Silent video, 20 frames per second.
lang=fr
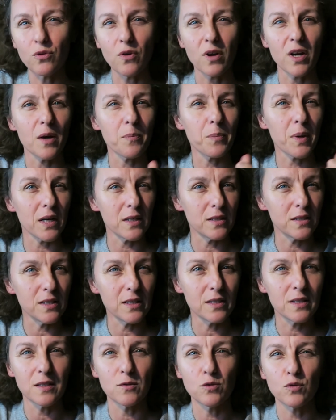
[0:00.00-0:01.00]
Dans la
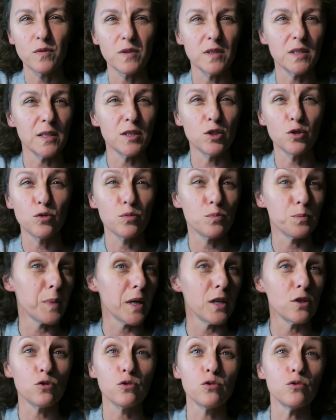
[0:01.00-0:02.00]
pratique, il ne suffisait
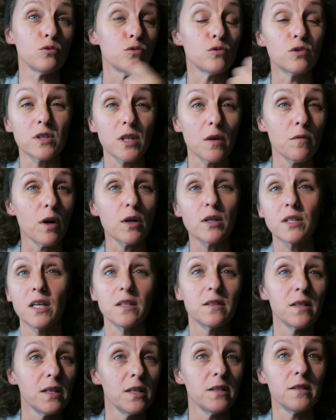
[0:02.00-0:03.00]
pas juste de savoir qu'il
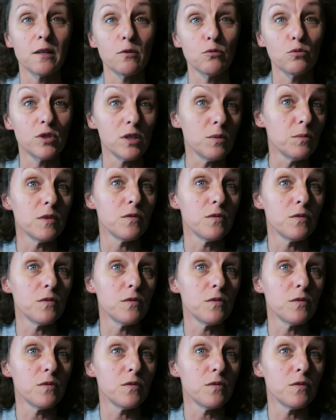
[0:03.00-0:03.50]
y a tel et tel outil,